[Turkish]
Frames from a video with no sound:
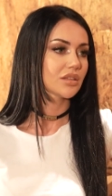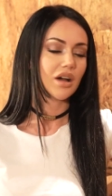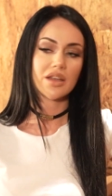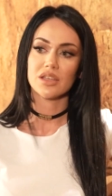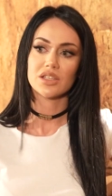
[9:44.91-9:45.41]

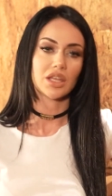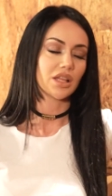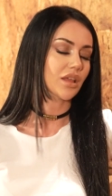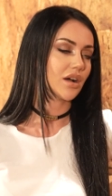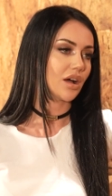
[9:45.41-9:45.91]
daha iyi
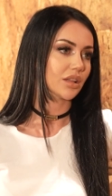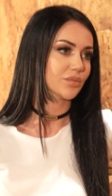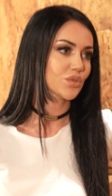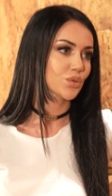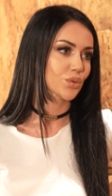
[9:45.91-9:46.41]
şekilde
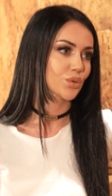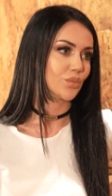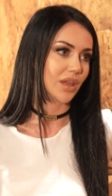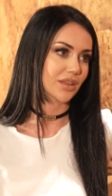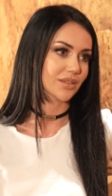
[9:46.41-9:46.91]
hayatımı
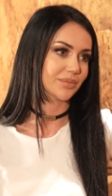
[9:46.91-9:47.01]
sürdürmek.